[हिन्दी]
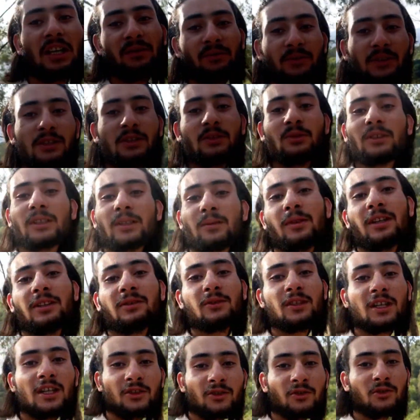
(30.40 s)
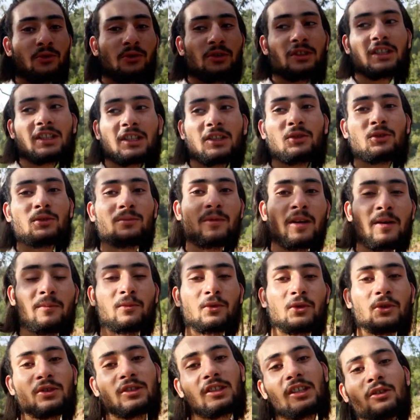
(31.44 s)
काफ़ी दिनों के बाद ब्लॉग शूट कर रहा हूँ तो मैं
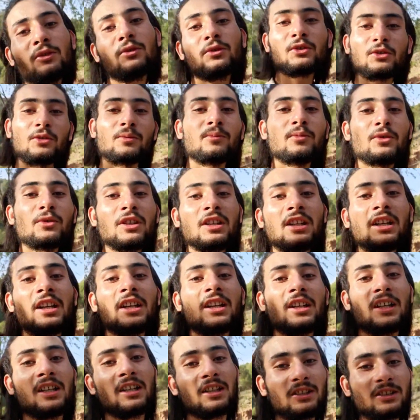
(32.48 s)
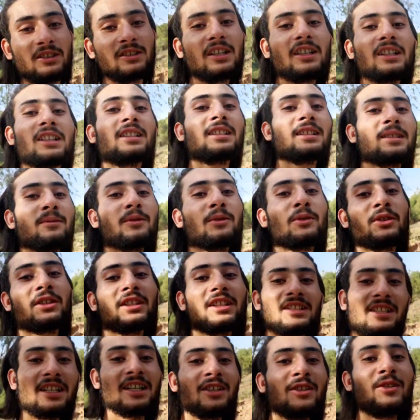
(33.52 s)
पहुँच गया हूँ उधमपुर जन्नत से मैं उठ
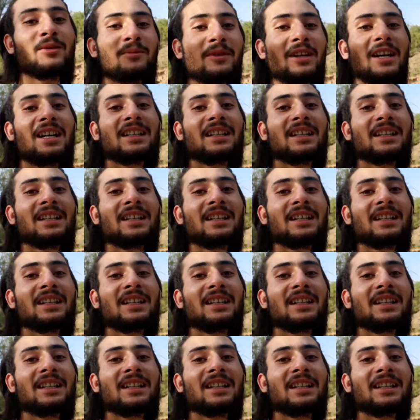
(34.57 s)
के जहन्नुम में